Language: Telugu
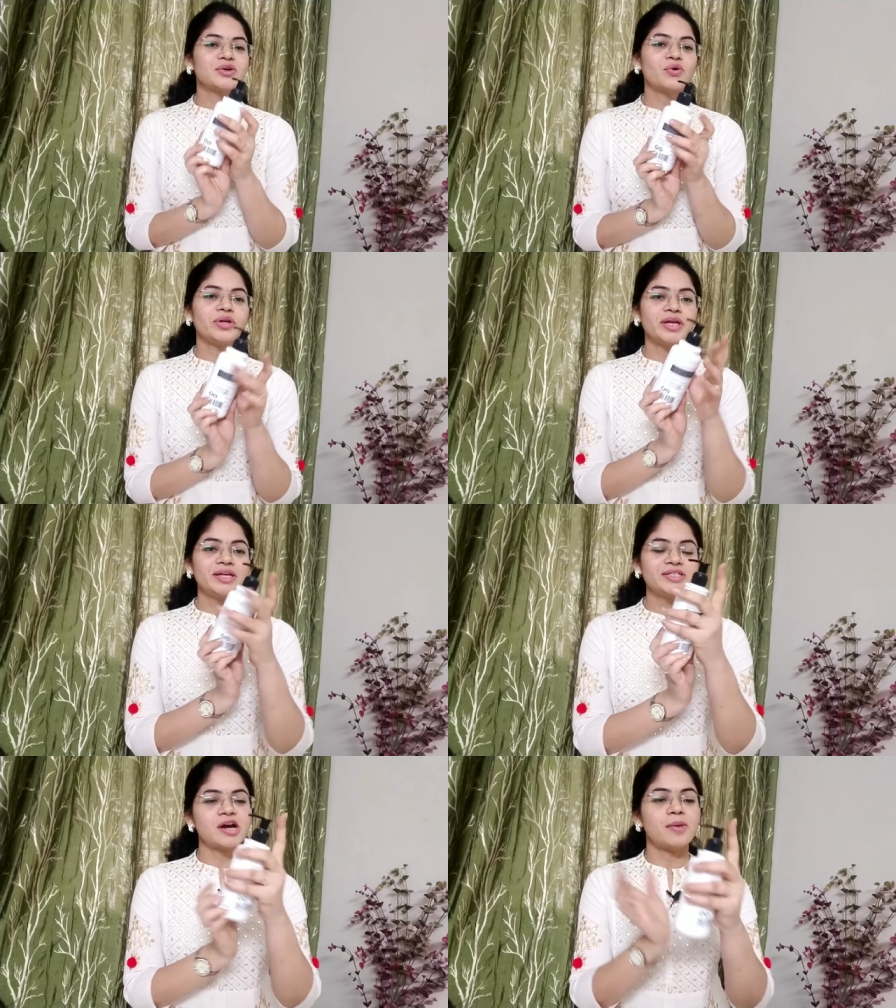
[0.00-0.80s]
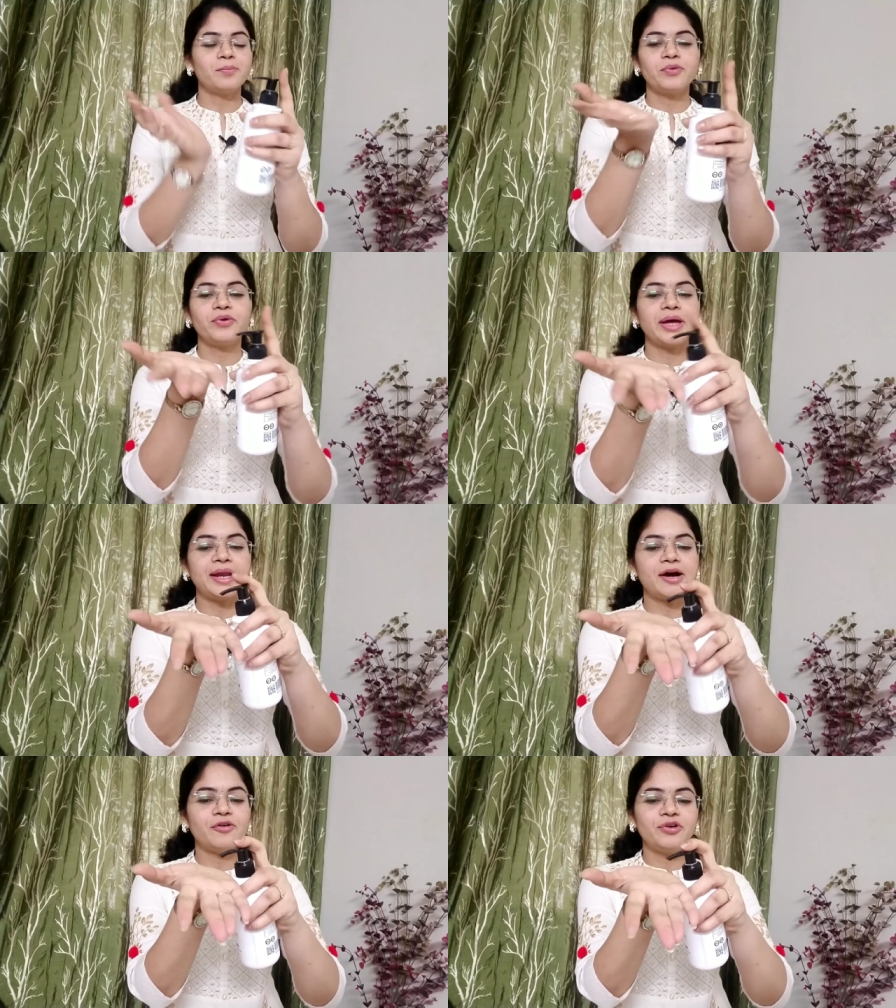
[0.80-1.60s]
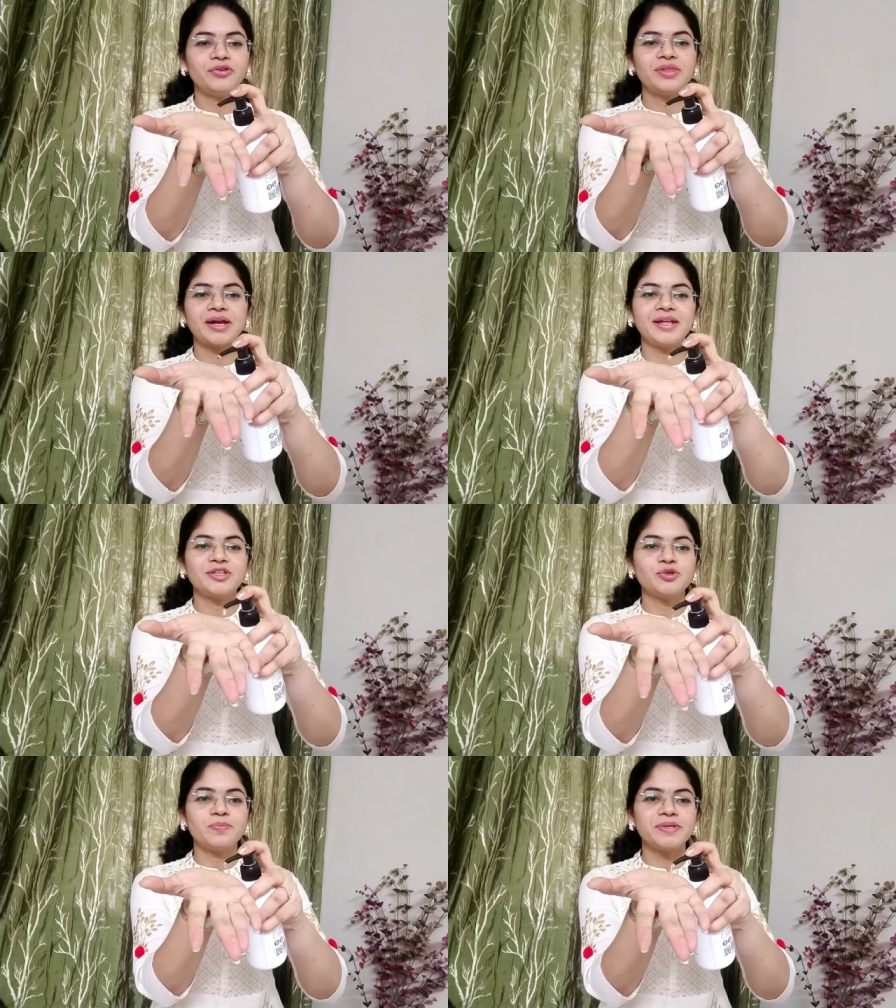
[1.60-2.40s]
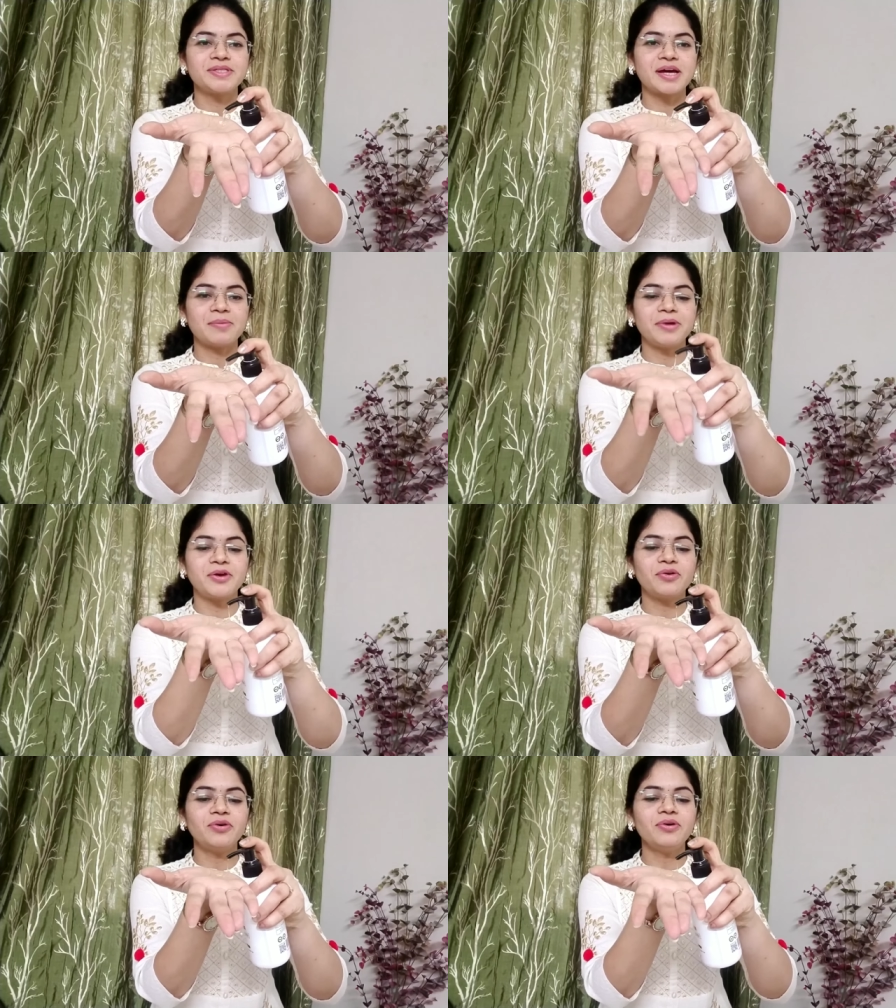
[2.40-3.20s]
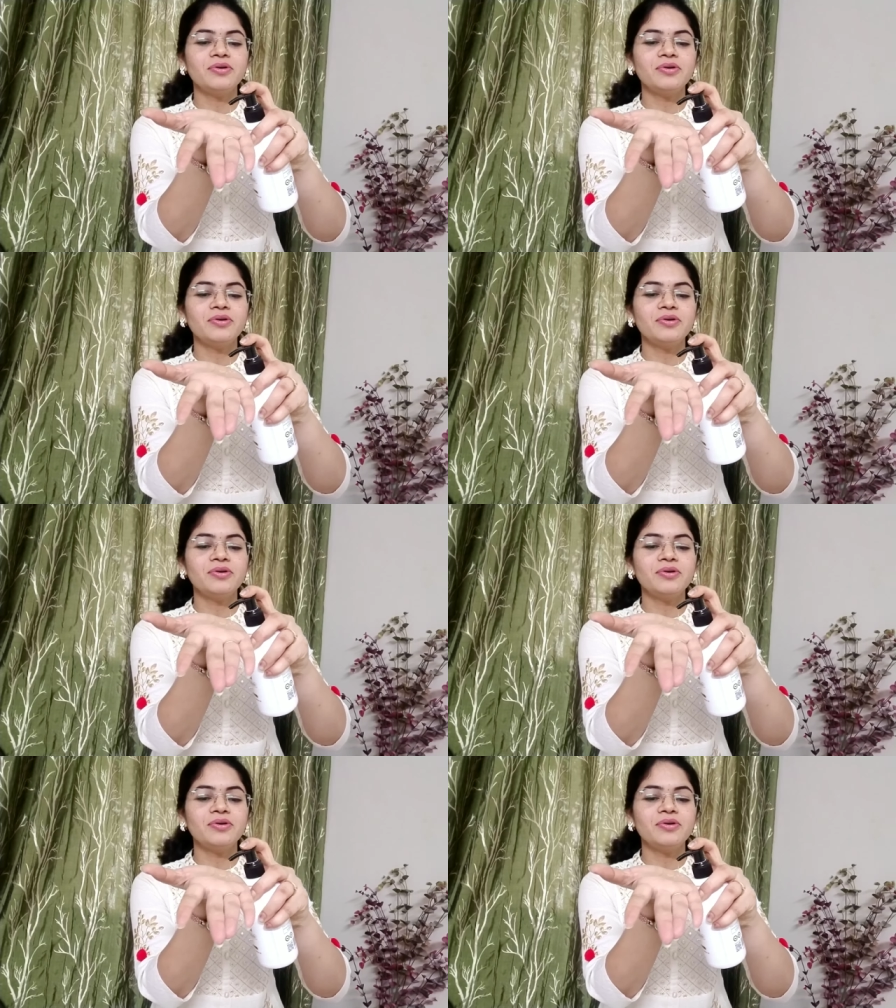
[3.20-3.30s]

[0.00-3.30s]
సో ఈ షాంపూ ఎలా ఉంటుందనే చూపిస్తాను మీకు